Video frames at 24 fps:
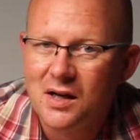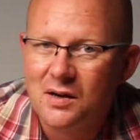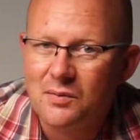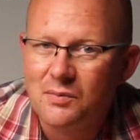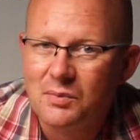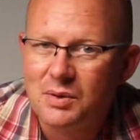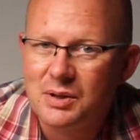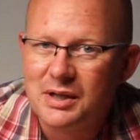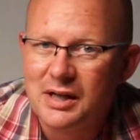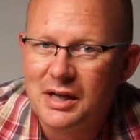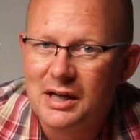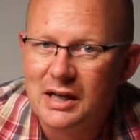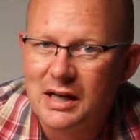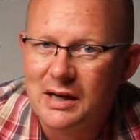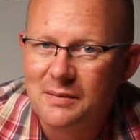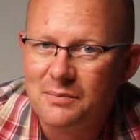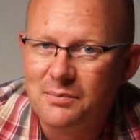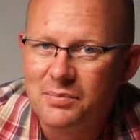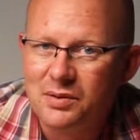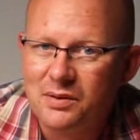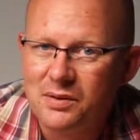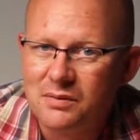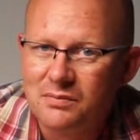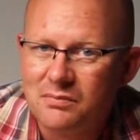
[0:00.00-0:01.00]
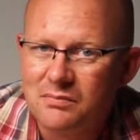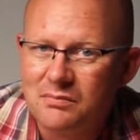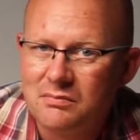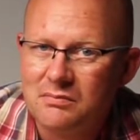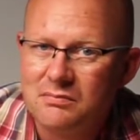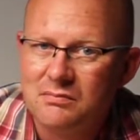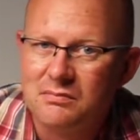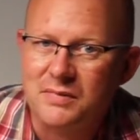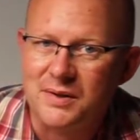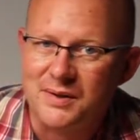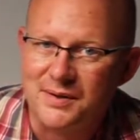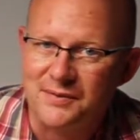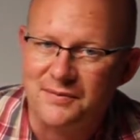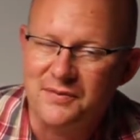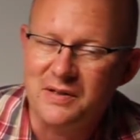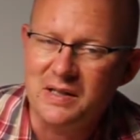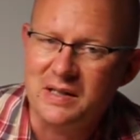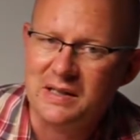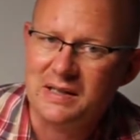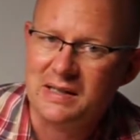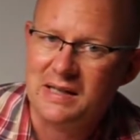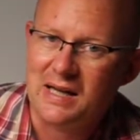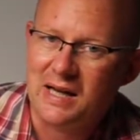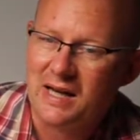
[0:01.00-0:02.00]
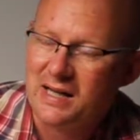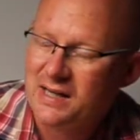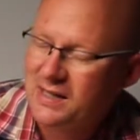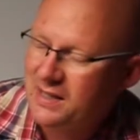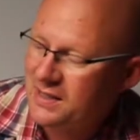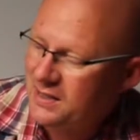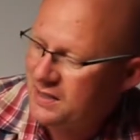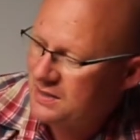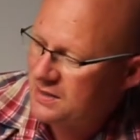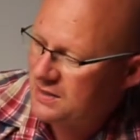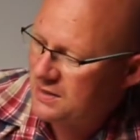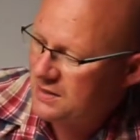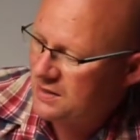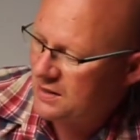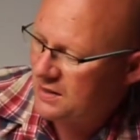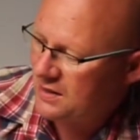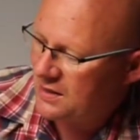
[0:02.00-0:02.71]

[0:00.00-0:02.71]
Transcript: mit einer Lampe, die viel kleiner ist,